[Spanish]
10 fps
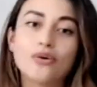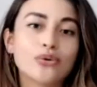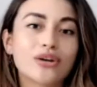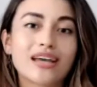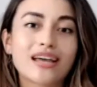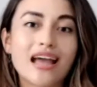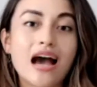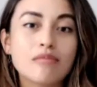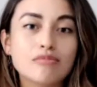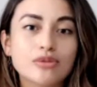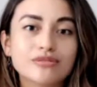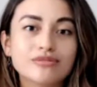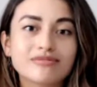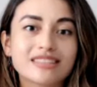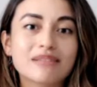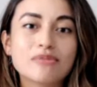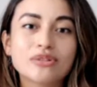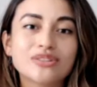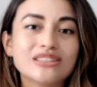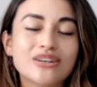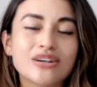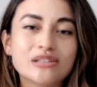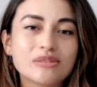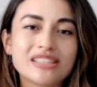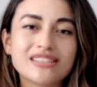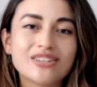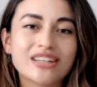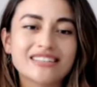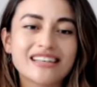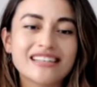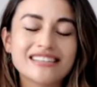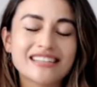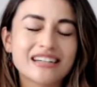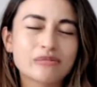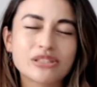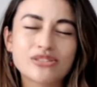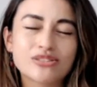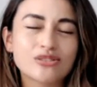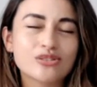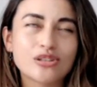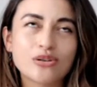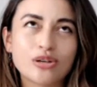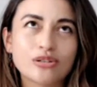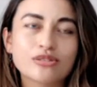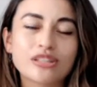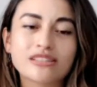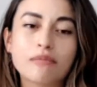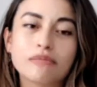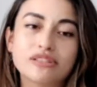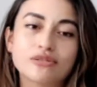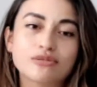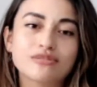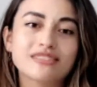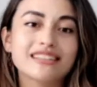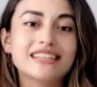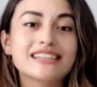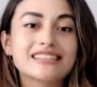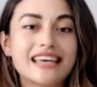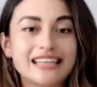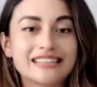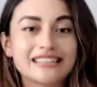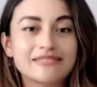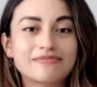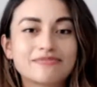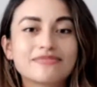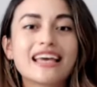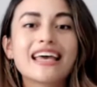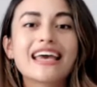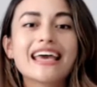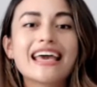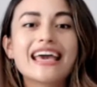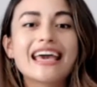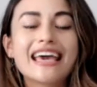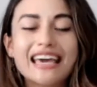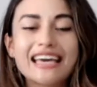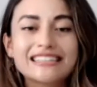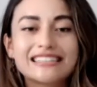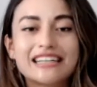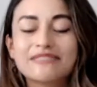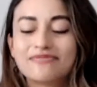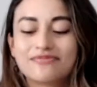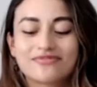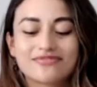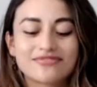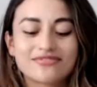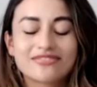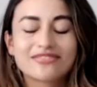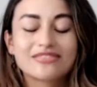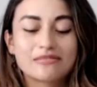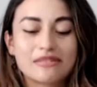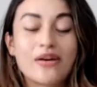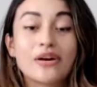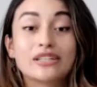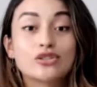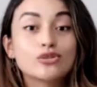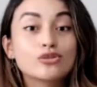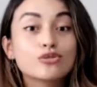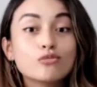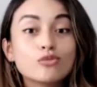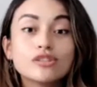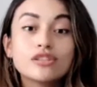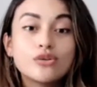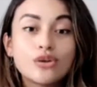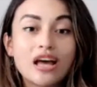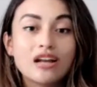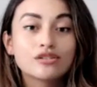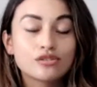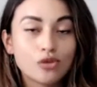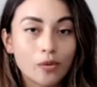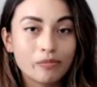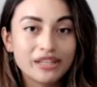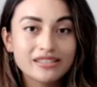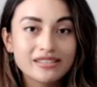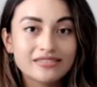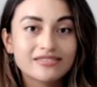uno que amo, que monto en todas mis historias de Instagram, que yo estoy segura que ustedes han visto. Y es este. Este, a ver, yo no estoy muy segura de los nombres.